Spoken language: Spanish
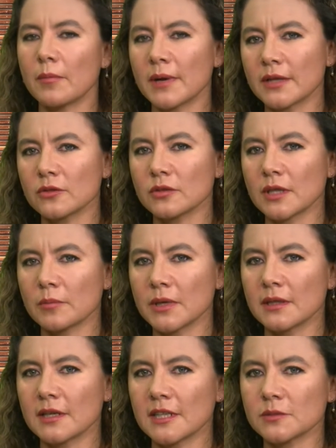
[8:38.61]
hablando
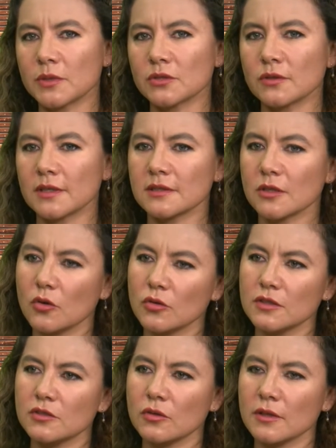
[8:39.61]
también de las personas en
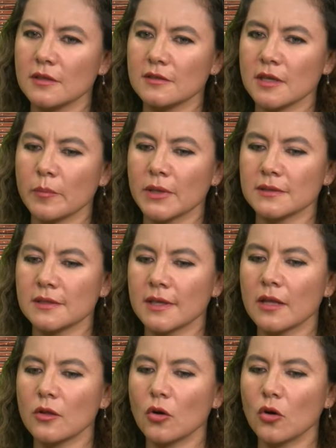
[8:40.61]
condición de
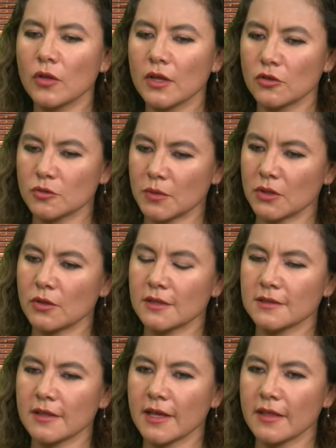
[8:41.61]
discapacidad o de los
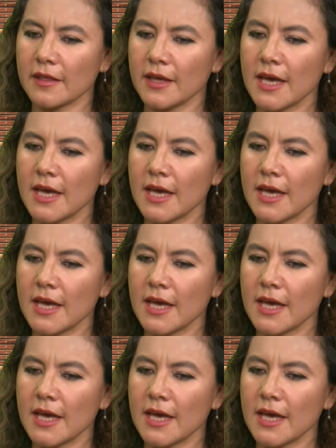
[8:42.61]
menores de edad.